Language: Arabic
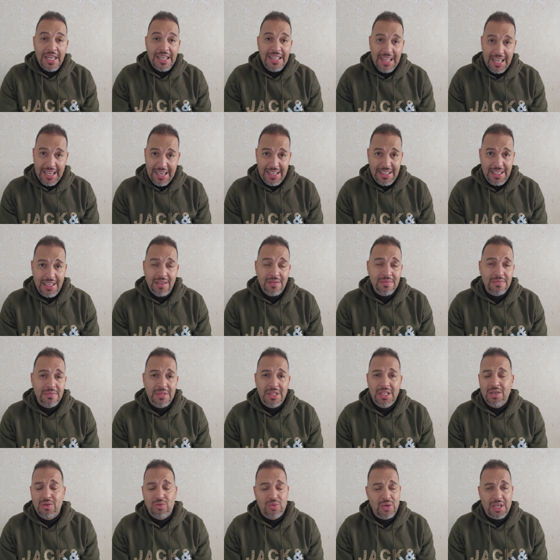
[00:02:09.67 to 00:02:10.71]
الغيني
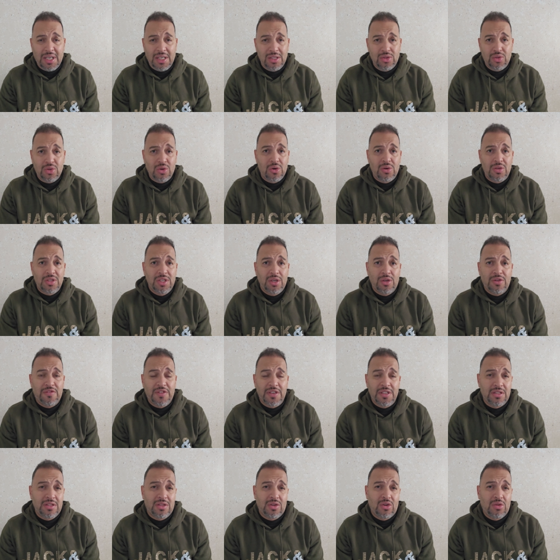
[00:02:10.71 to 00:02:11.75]
اللي هو كان الظهور ديالو
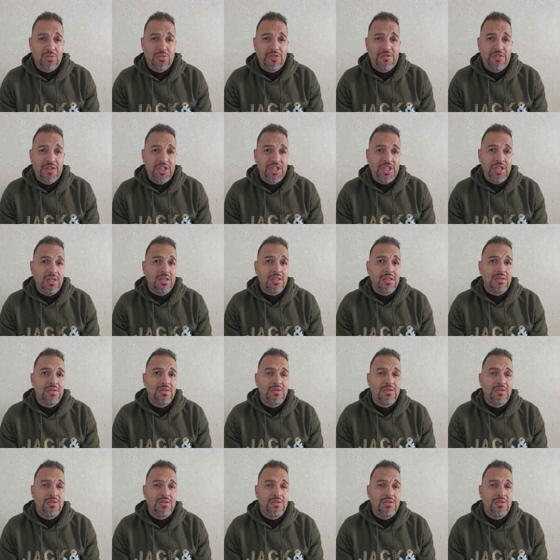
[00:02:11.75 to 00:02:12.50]
في هذا الدور مفاجئ